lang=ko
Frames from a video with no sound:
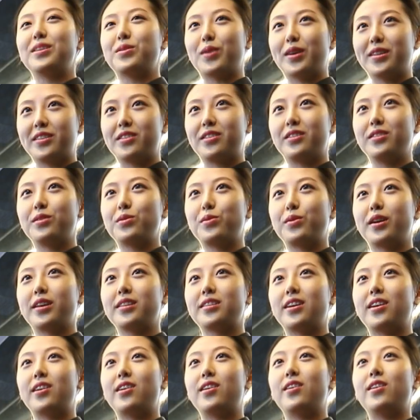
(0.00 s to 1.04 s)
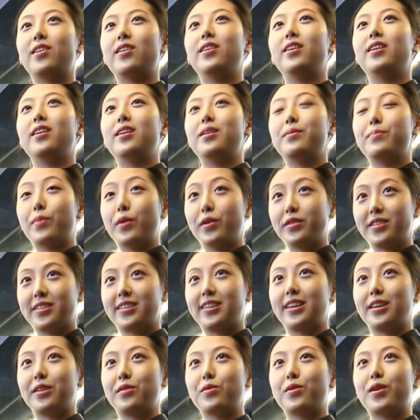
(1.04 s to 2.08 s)
이 과정을 통해서
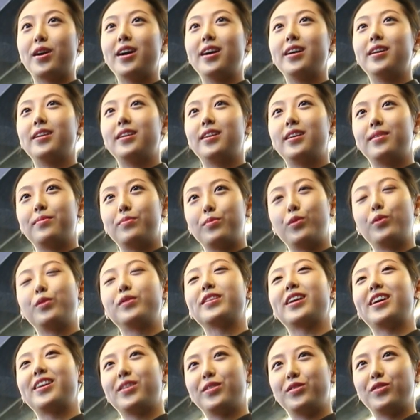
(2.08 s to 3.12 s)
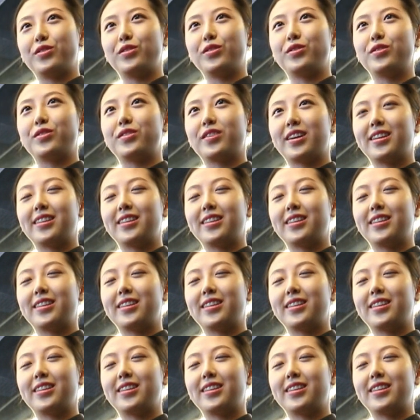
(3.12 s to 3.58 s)
버스킹과 봉사 연주